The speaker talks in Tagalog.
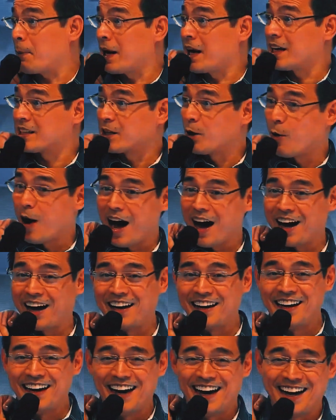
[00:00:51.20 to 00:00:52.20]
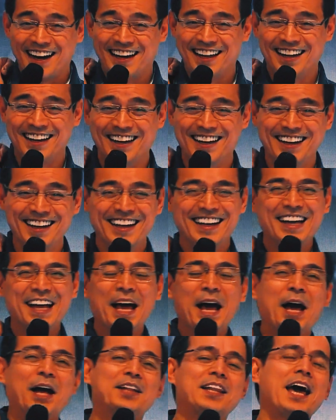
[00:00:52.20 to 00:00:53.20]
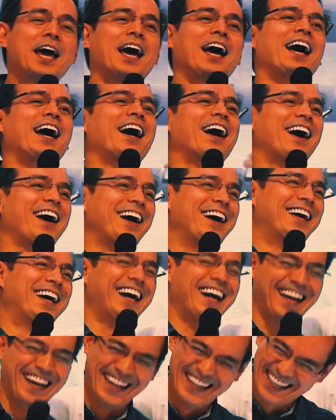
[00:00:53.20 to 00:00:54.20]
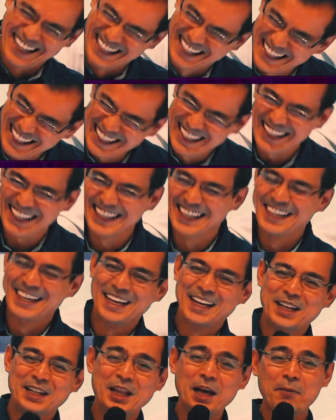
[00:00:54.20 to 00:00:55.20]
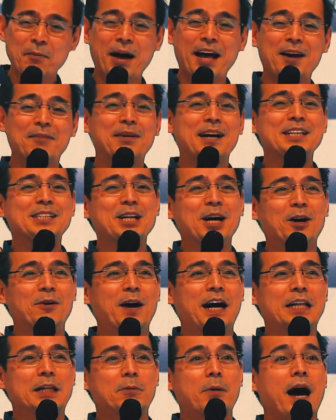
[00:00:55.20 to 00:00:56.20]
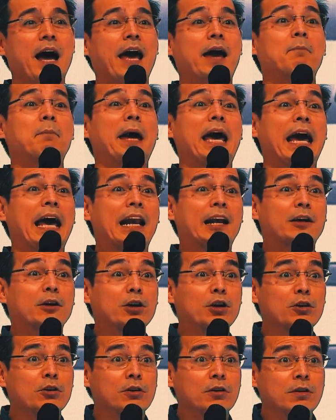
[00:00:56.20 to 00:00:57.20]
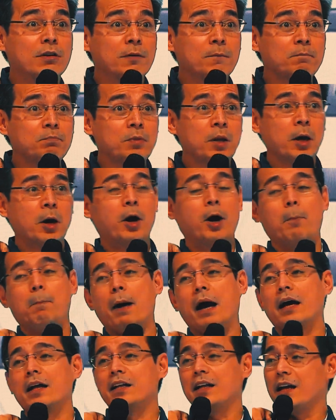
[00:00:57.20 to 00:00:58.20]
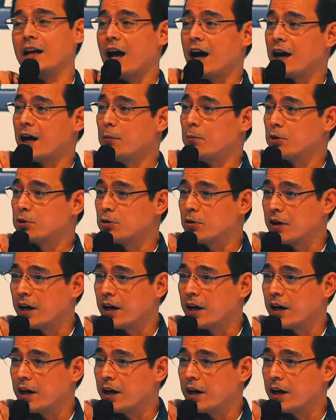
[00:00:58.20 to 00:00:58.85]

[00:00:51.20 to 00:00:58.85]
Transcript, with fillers: Maraming maraming salamat po sa Itbulaga, lalo na kila Tito Vic and Joey, sabi ng nanalo sa kanilang bagong segment.